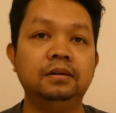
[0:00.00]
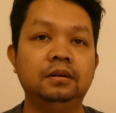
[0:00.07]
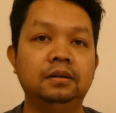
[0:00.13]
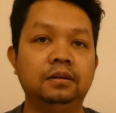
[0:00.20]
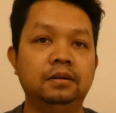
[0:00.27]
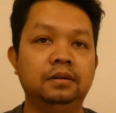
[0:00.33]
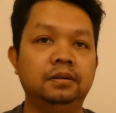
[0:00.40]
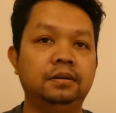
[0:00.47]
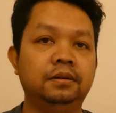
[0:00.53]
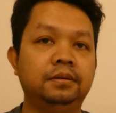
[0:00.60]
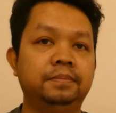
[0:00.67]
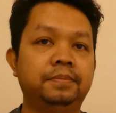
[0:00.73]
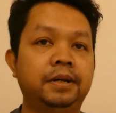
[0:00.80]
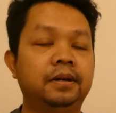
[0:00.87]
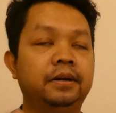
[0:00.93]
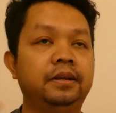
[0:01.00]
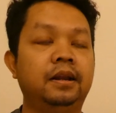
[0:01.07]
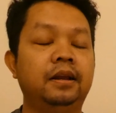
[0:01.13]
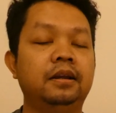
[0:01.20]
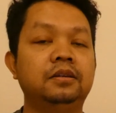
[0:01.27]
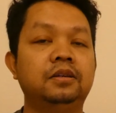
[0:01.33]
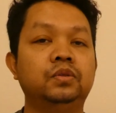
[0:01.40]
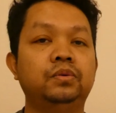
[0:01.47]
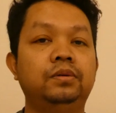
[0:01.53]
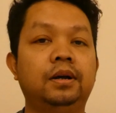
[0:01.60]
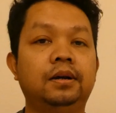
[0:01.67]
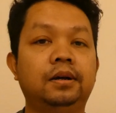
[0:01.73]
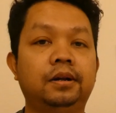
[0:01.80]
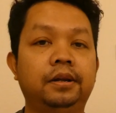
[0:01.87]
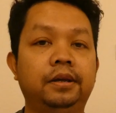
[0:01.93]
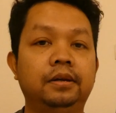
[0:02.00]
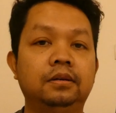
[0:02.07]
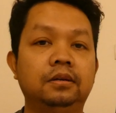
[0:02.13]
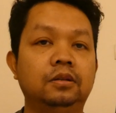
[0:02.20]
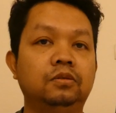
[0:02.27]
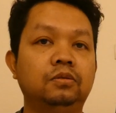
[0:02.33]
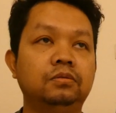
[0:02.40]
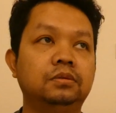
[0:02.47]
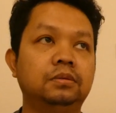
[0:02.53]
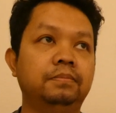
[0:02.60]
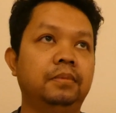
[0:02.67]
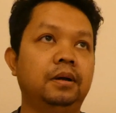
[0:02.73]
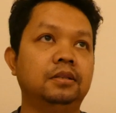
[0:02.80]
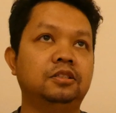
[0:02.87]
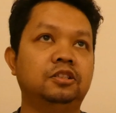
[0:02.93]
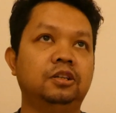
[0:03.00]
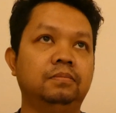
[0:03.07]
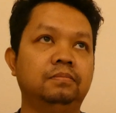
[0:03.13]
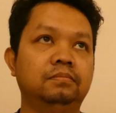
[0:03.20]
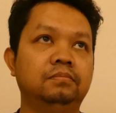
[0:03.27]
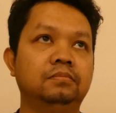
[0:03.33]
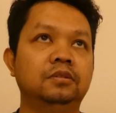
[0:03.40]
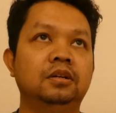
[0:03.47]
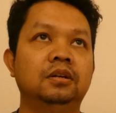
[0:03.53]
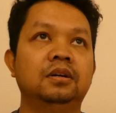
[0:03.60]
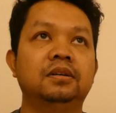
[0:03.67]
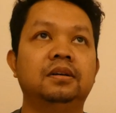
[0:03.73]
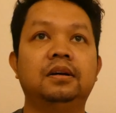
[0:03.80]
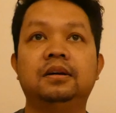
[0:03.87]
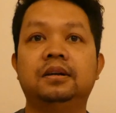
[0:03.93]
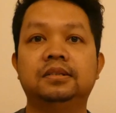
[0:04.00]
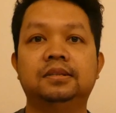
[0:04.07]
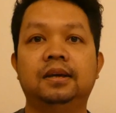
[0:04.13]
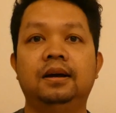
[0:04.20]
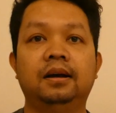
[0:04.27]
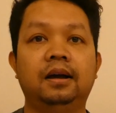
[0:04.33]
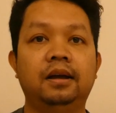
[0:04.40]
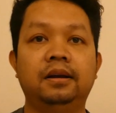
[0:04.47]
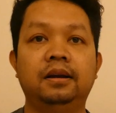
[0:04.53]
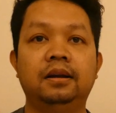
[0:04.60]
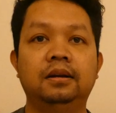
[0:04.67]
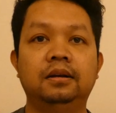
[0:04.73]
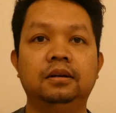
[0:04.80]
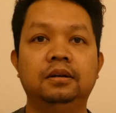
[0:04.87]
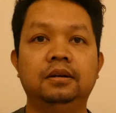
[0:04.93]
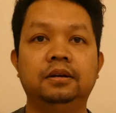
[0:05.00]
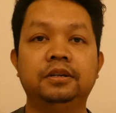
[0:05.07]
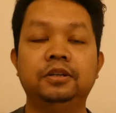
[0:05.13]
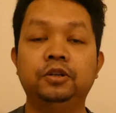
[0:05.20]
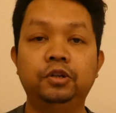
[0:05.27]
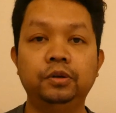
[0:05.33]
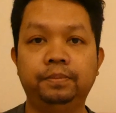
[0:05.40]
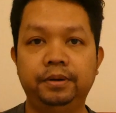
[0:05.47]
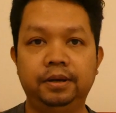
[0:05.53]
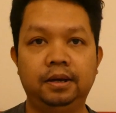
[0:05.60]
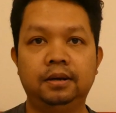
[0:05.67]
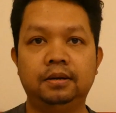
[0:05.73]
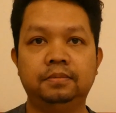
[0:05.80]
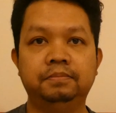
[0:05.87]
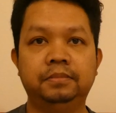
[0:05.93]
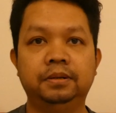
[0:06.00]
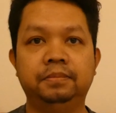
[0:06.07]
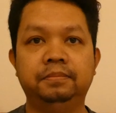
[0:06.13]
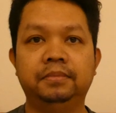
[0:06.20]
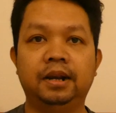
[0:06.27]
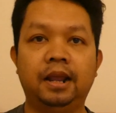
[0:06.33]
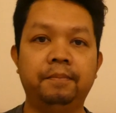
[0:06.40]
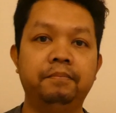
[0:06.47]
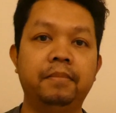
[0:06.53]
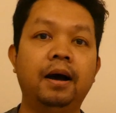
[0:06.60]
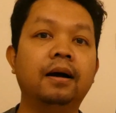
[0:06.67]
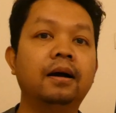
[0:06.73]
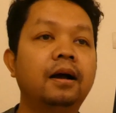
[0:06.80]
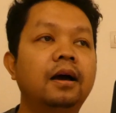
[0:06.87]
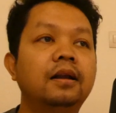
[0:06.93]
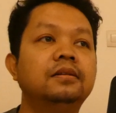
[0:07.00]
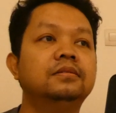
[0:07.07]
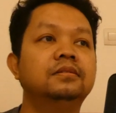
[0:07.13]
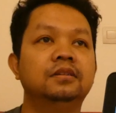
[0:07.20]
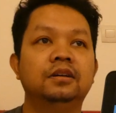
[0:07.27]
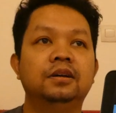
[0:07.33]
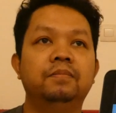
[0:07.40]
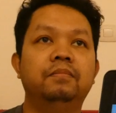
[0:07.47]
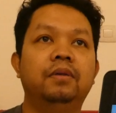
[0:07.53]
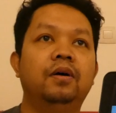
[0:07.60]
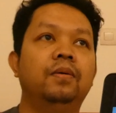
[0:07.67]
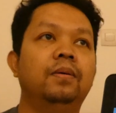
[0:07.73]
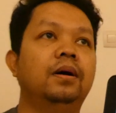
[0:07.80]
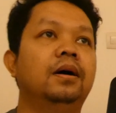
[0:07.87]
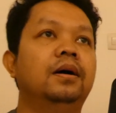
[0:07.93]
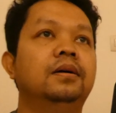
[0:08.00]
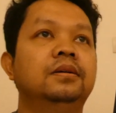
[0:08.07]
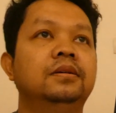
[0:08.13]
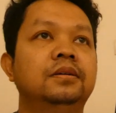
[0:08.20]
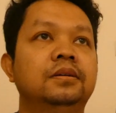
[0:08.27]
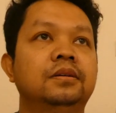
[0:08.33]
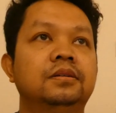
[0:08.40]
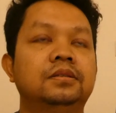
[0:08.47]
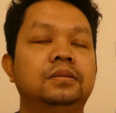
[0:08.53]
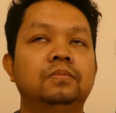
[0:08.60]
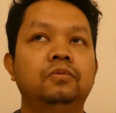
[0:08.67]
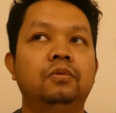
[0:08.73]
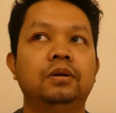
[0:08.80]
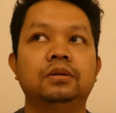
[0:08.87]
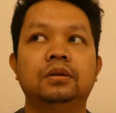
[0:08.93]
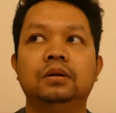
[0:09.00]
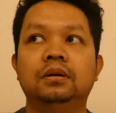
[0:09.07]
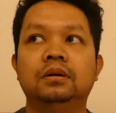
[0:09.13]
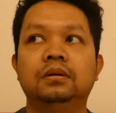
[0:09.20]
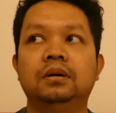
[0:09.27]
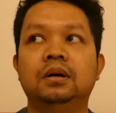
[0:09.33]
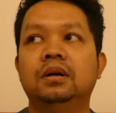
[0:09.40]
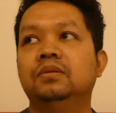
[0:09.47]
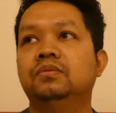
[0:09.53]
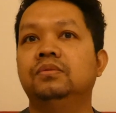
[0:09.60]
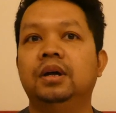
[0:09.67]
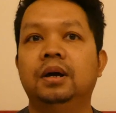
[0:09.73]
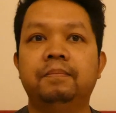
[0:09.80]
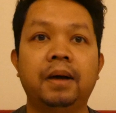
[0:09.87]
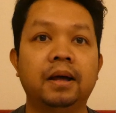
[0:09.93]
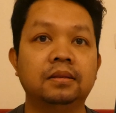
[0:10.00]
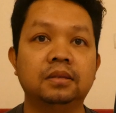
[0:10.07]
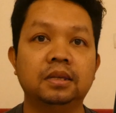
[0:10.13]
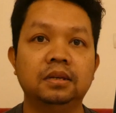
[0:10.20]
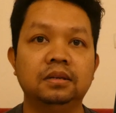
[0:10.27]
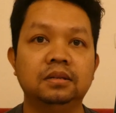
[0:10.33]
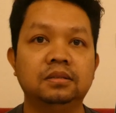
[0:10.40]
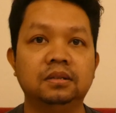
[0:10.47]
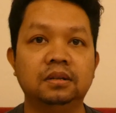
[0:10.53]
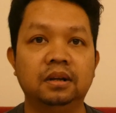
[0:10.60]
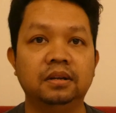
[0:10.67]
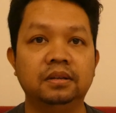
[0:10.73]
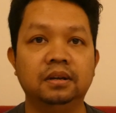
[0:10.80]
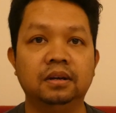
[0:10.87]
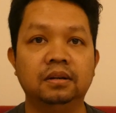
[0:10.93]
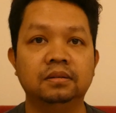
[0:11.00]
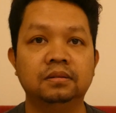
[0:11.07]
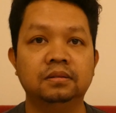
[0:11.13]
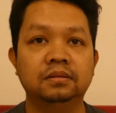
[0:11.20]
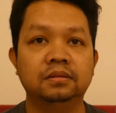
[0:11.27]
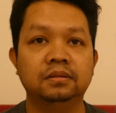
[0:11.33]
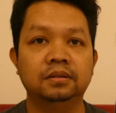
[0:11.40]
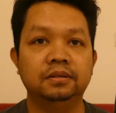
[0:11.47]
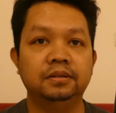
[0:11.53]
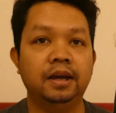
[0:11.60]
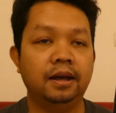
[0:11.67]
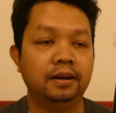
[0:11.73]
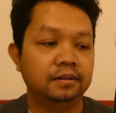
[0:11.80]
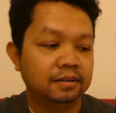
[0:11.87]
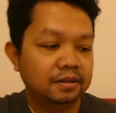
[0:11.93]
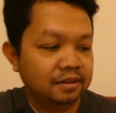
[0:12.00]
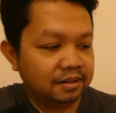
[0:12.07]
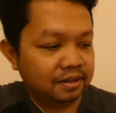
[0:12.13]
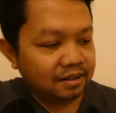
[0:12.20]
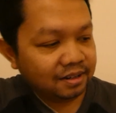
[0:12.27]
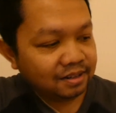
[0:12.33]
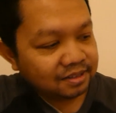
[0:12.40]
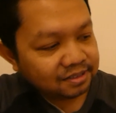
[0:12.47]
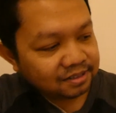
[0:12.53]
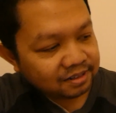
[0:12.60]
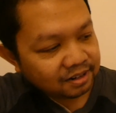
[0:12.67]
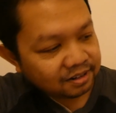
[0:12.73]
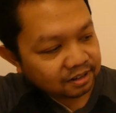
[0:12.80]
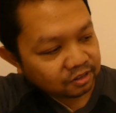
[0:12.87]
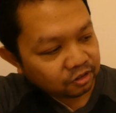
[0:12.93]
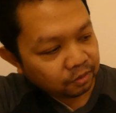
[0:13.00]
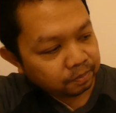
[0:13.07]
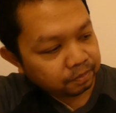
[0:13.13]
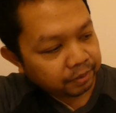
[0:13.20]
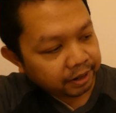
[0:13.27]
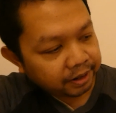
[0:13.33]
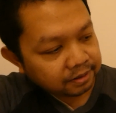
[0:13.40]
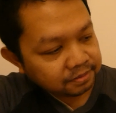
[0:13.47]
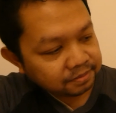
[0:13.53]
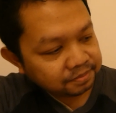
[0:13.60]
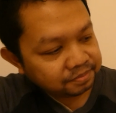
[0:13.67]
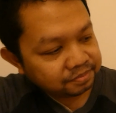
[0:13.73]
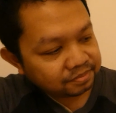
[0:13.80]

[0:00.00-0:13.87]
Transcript: uh, padang ilalang yang sudah kering itu semacam kegersangan uh, hidup ya melambangkan bahwa semuanya ah udah mati istilahnya dan ini di sini ada topeng